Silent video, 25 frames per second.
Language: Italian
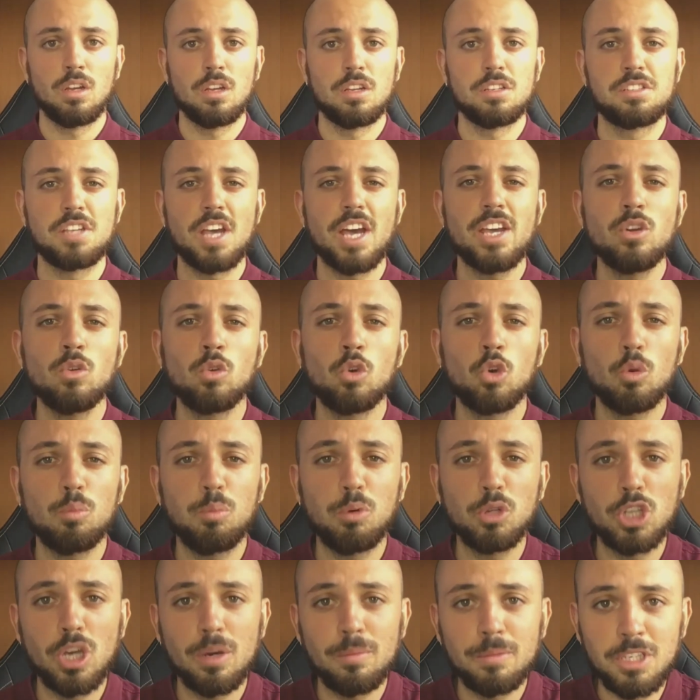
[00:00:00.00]
Se hai un
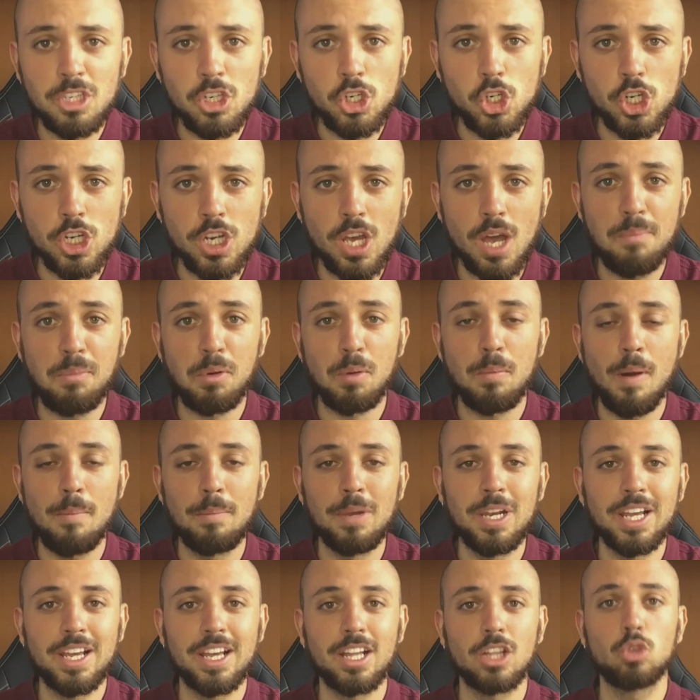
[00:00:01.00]
gruppo di amici è
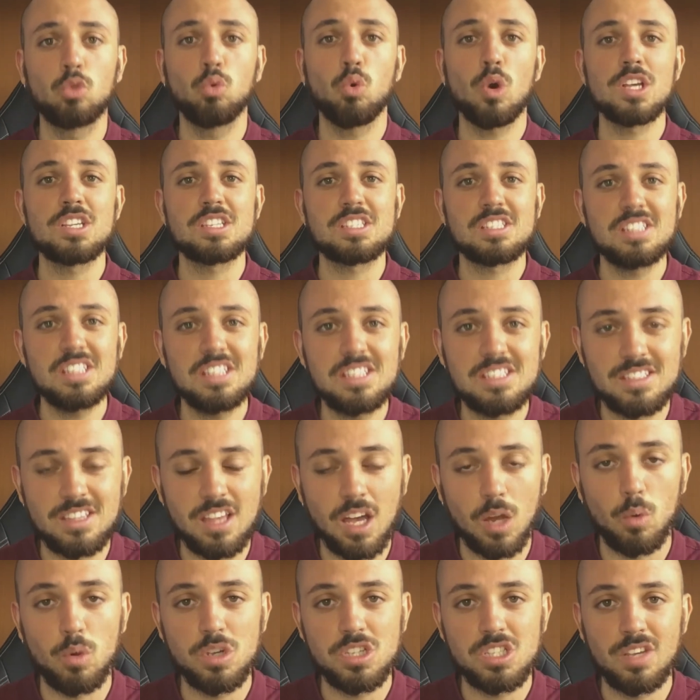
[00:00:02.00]
probabile che tu
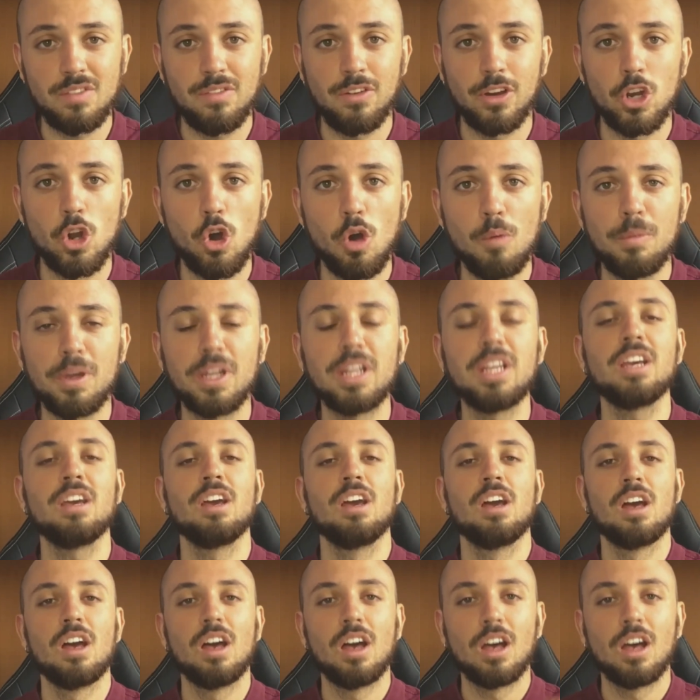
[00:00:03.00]
assista a questi fenomeni